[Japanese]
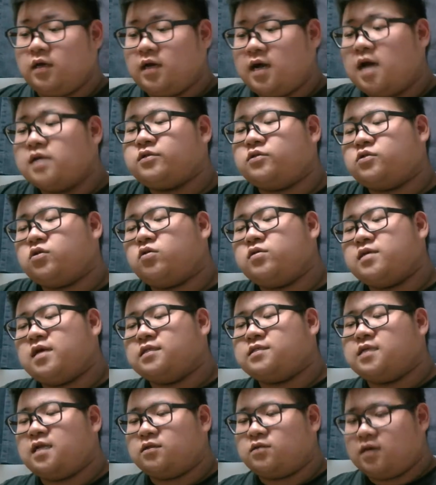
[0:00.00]
あと、そういう
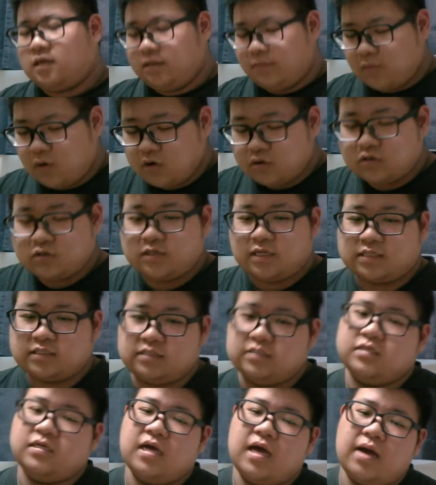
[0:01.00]
奴らとかね、文句言うや
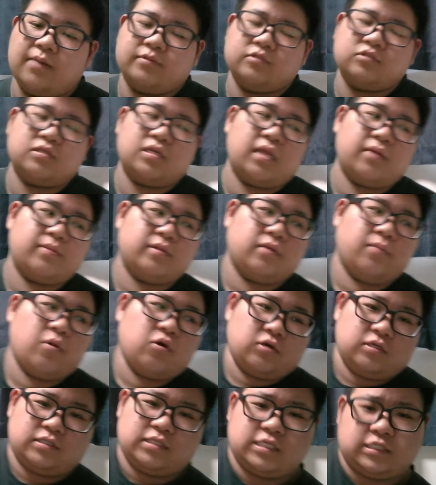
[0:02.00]
つ、アマゾンレビューで文
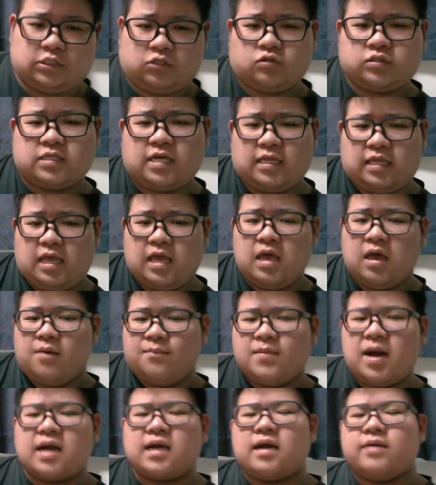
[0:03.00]
句言ってるそいつらね、
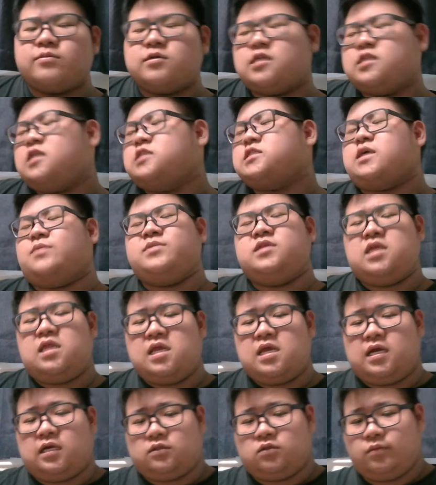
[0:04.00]
漫画村でしか見てね
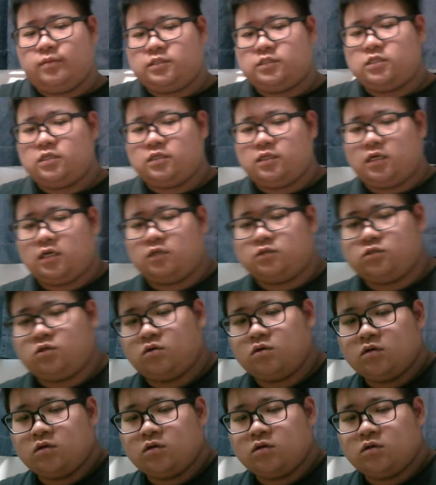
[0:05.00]
えから、ドメスティックな彼女。